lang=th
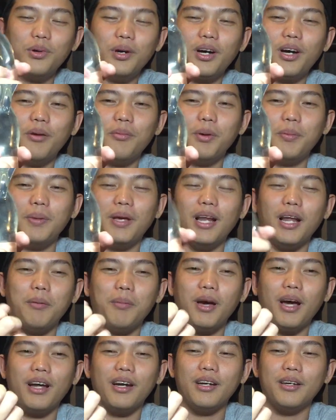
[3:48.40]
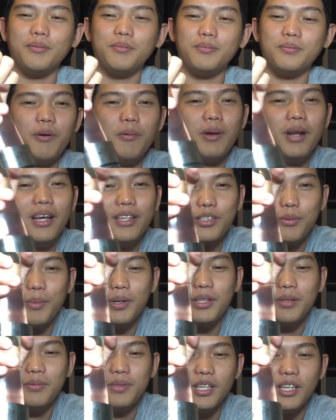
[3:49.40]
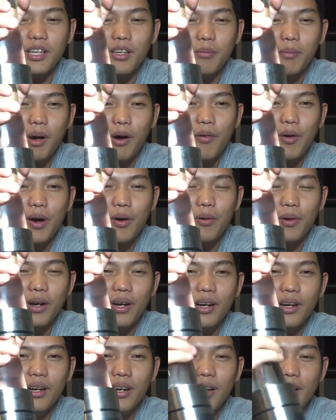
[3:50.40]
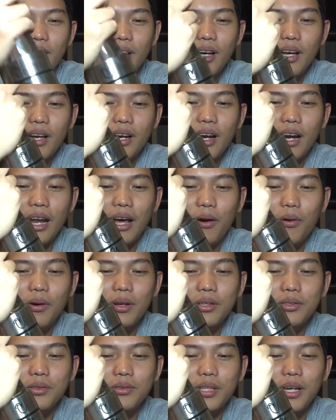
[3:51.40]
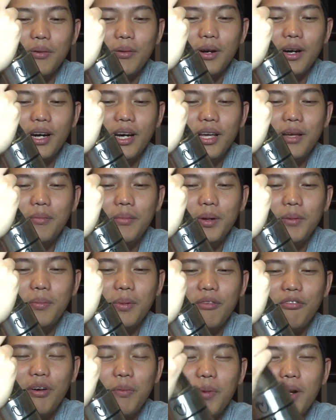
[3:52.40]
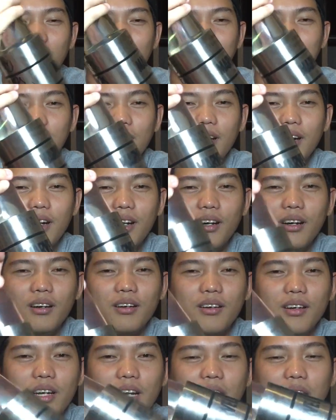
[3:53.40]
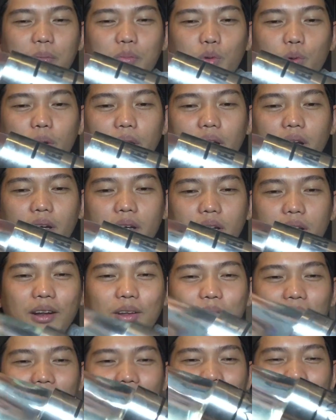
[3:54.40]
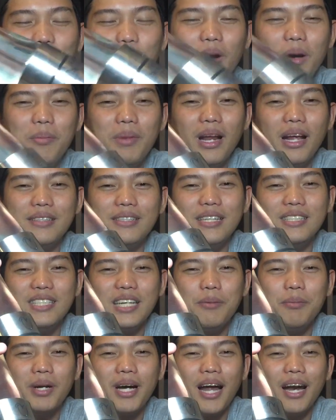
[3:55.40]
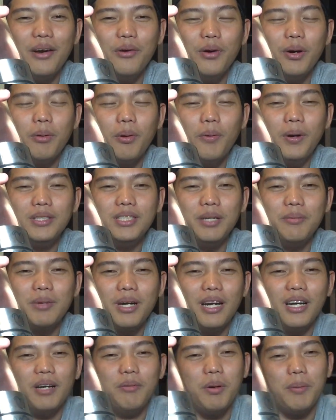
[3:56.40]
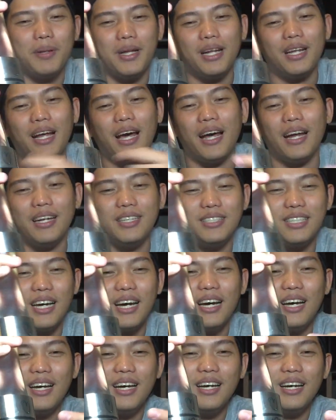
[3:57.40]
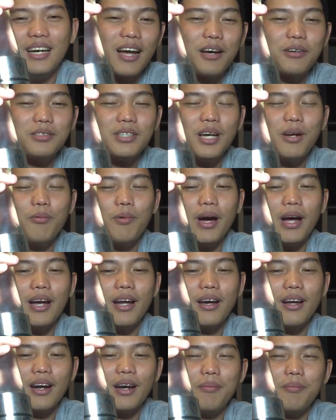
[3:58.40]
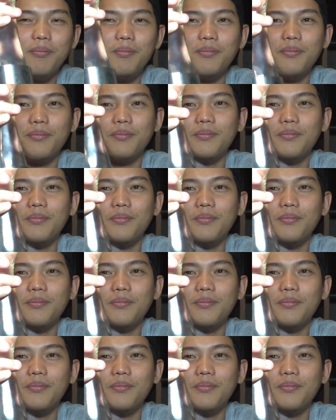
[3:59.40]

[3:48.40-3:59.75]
ถ้วยก็ไม่มีอะไรมากนะ แฟนบันแท้สองพันสิบสี่มาเวลนะหลายคนจะสงสัยว่าเฮ้ยมันเป็นแฟนบันแท้จริงเหรอก็ก็เนี่ยครับถ้วย แล้วข้างถ้วยมีลายเซ็นเจมกันด้วยเพราะว่าเจมกันเคแมาประเทศไทยจ้ะให้เขาเซ็นไว้นะครับ